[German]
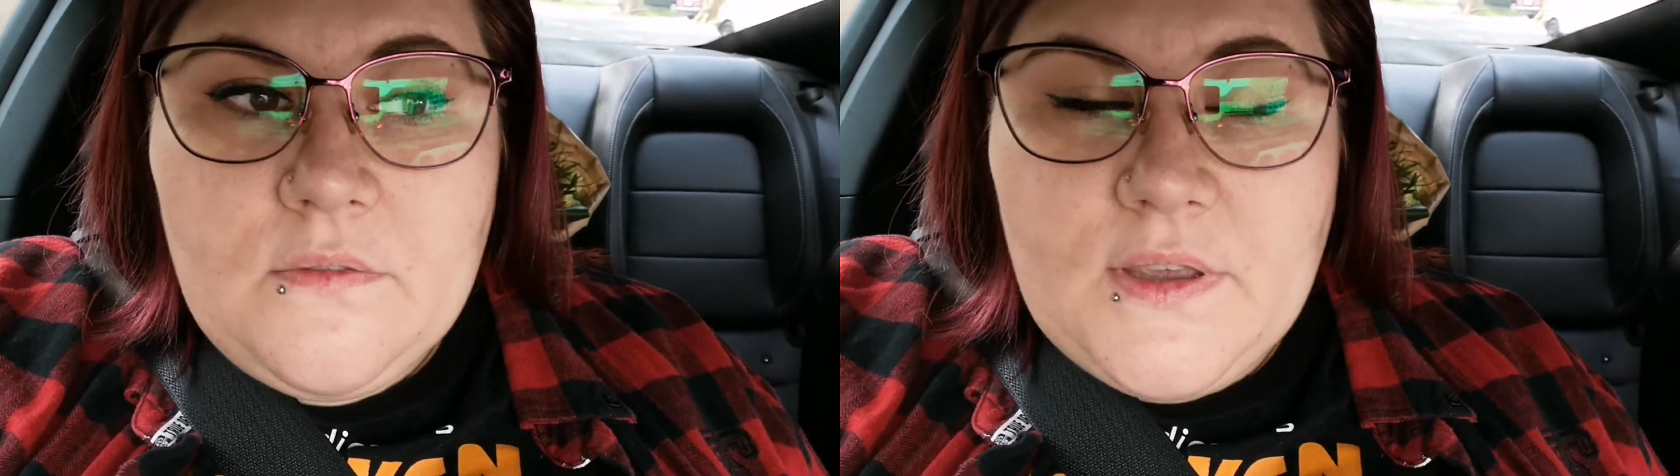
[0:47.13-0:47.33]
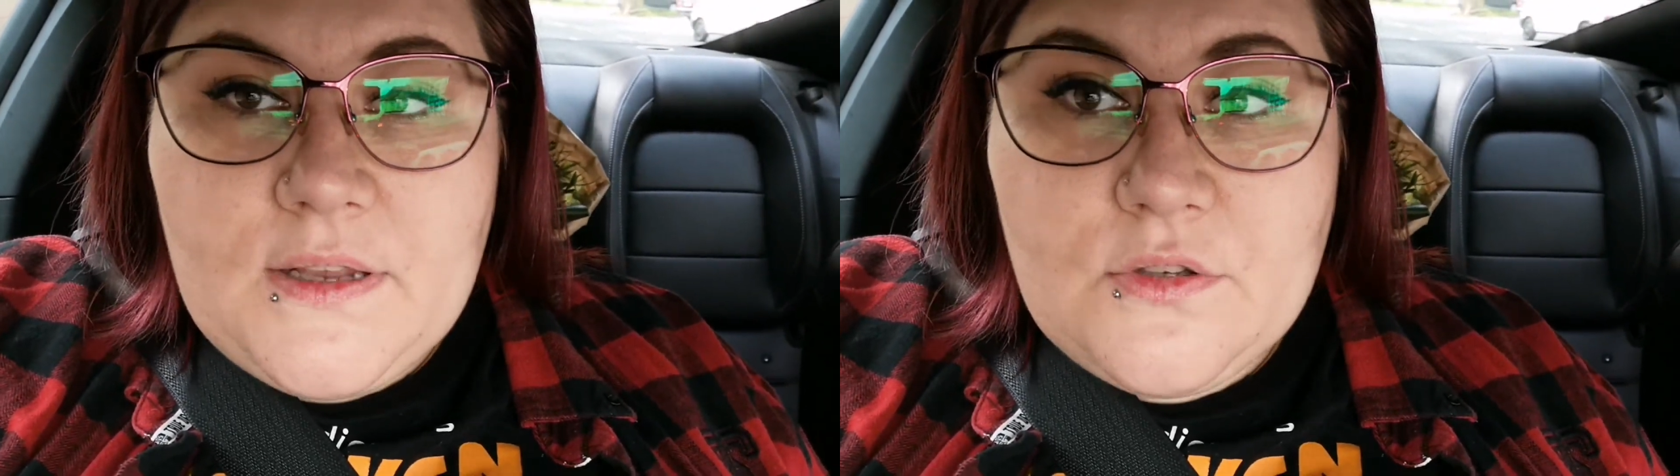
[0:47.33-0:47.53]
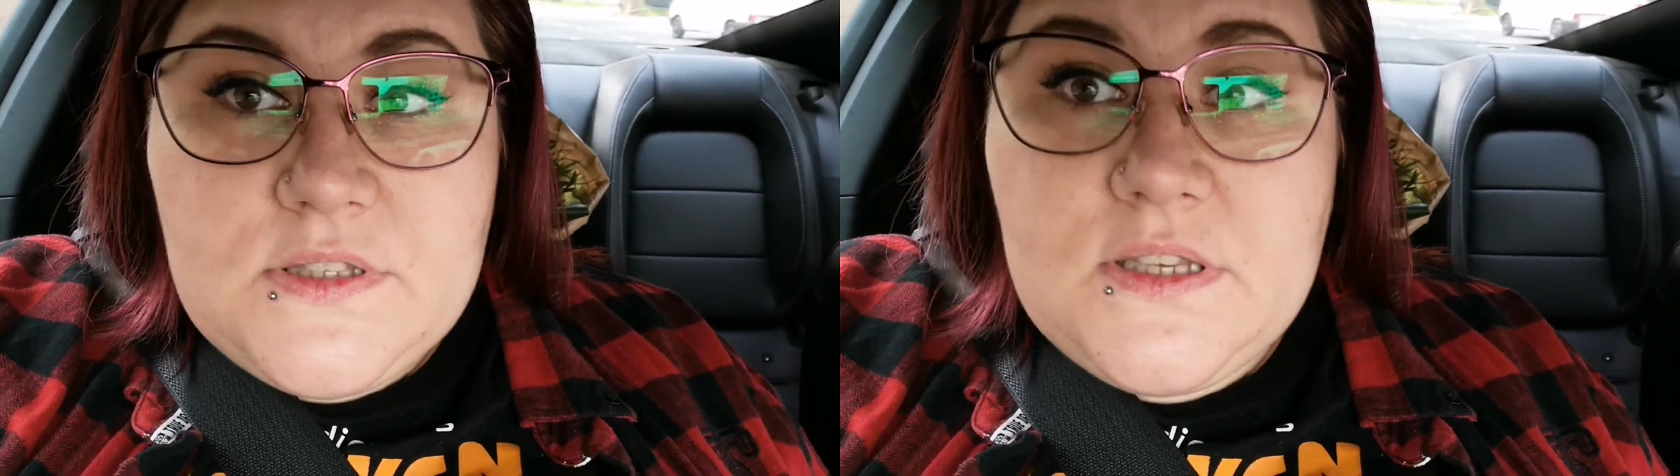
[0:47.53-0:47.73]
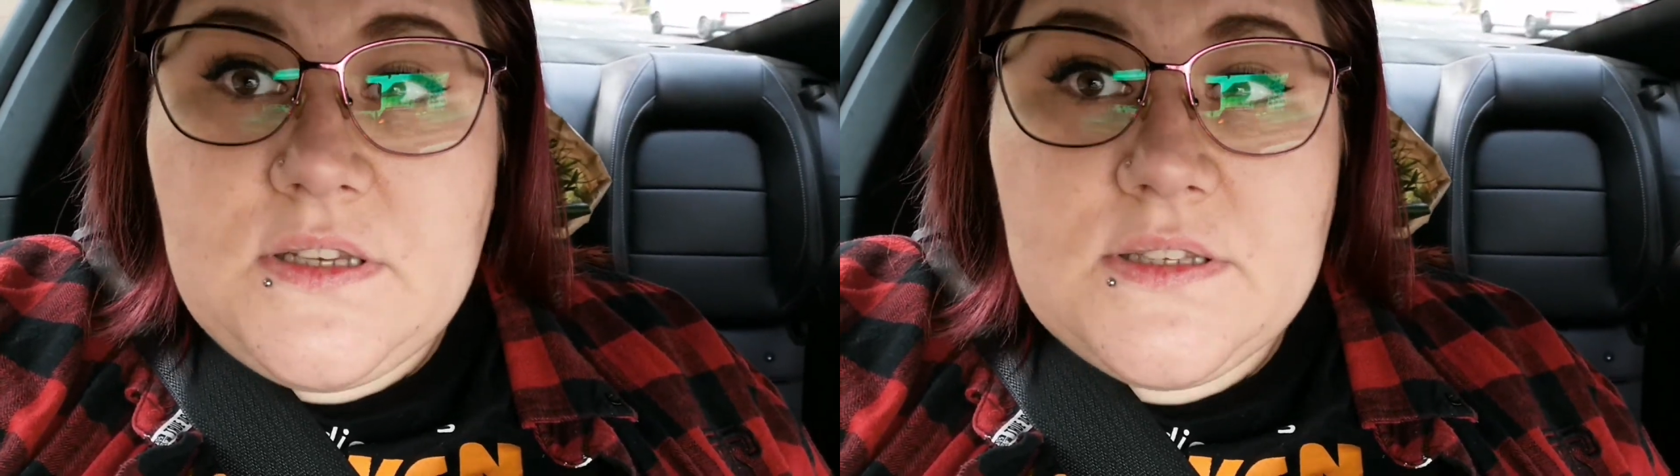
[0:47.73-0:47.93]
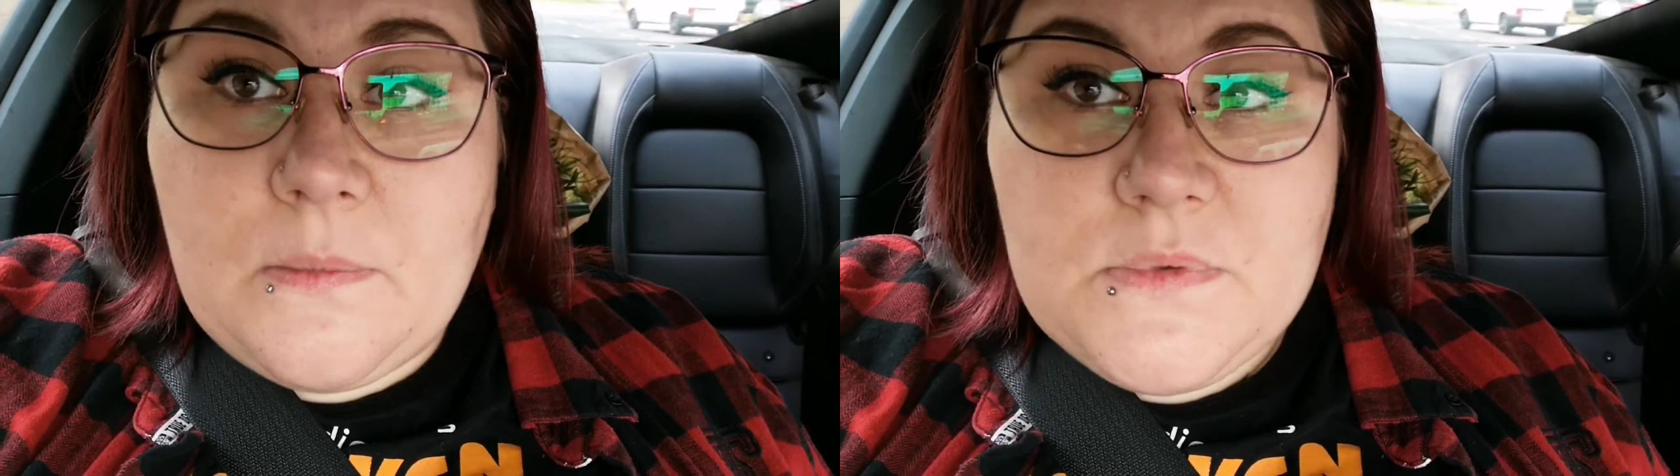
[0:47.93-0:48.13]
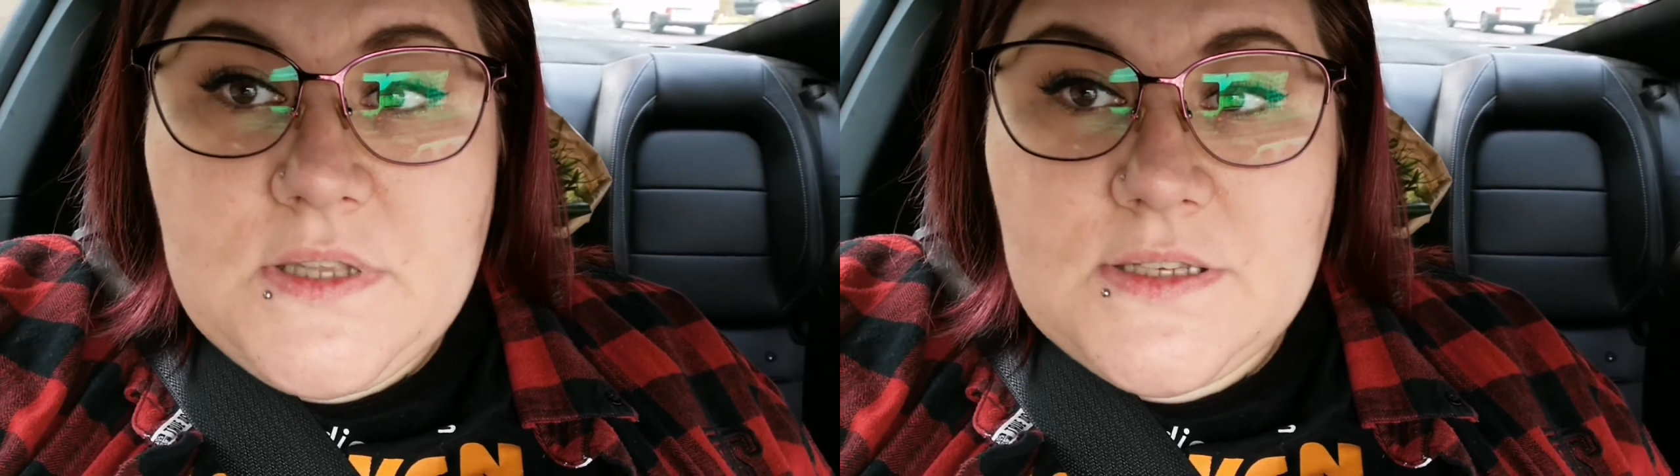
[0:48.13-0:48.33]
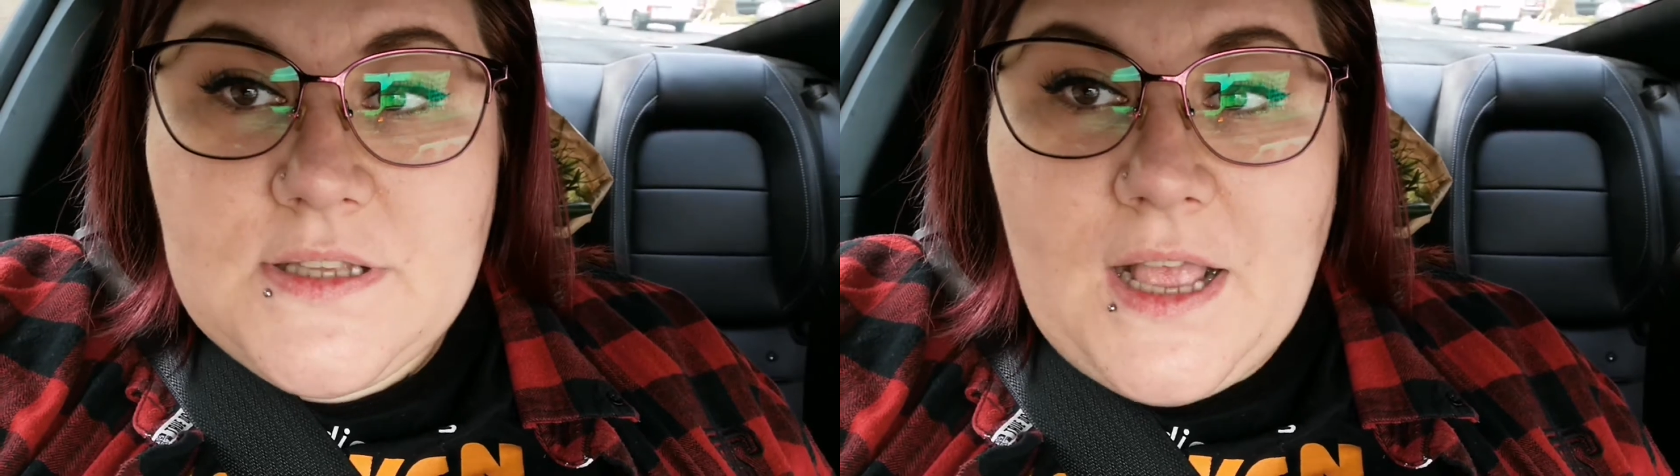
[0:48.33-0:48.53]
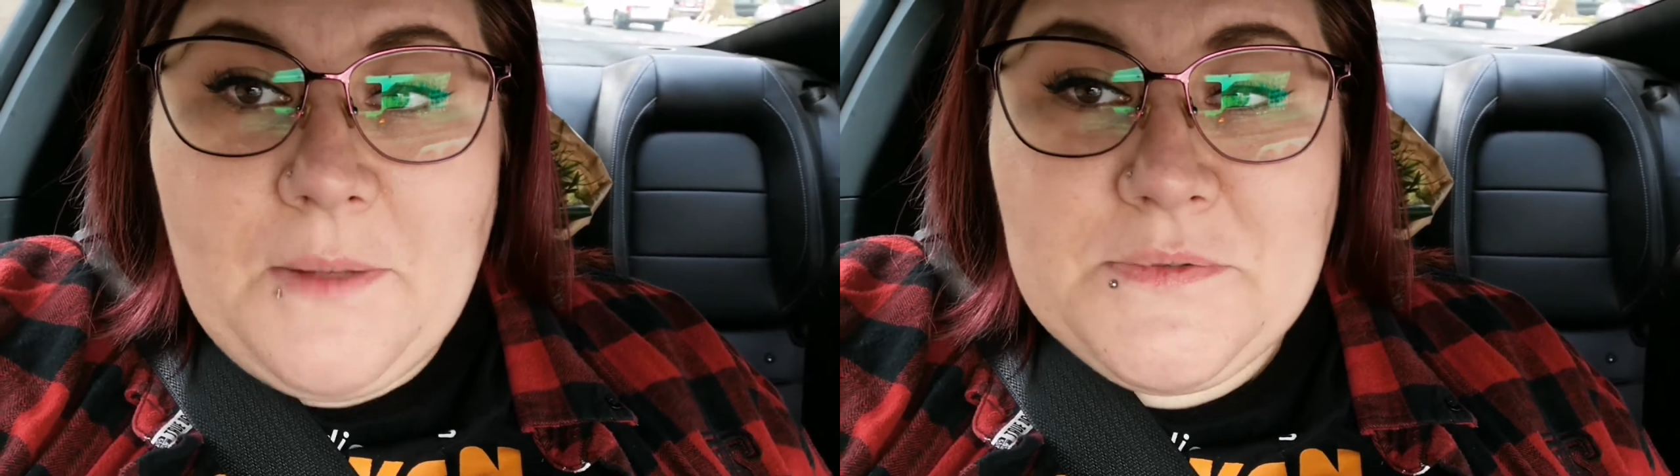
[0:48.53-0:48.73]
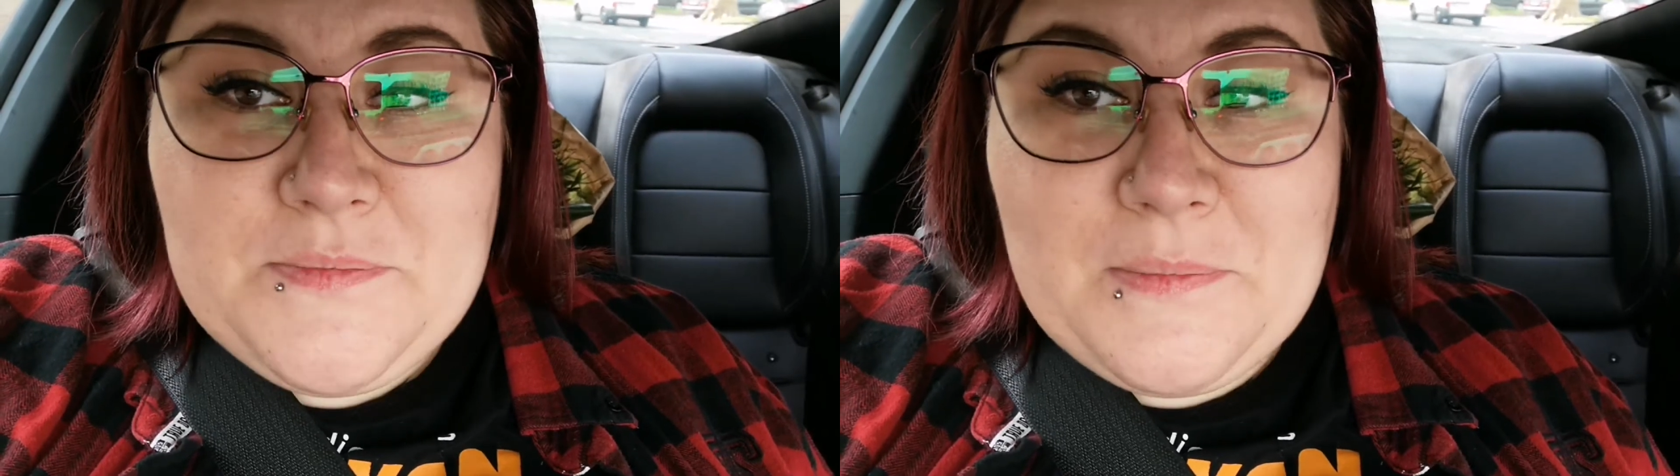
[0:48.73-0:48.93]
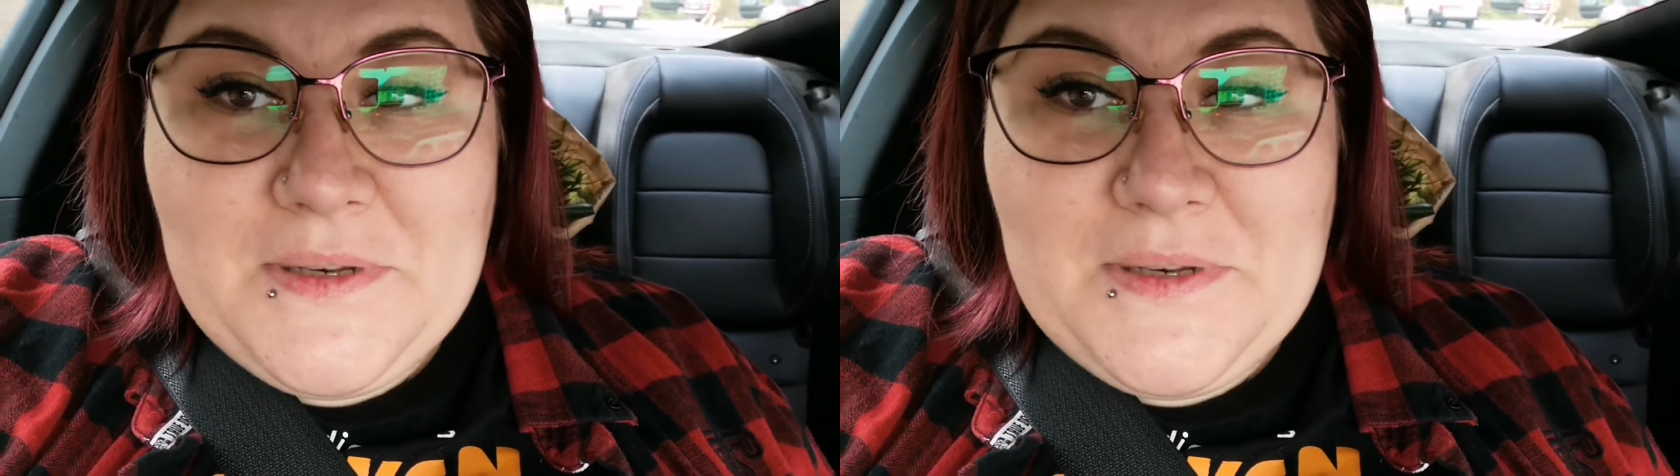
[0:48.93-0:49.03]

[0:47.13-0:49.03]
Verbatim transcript: wir reduzieren die samstagsabends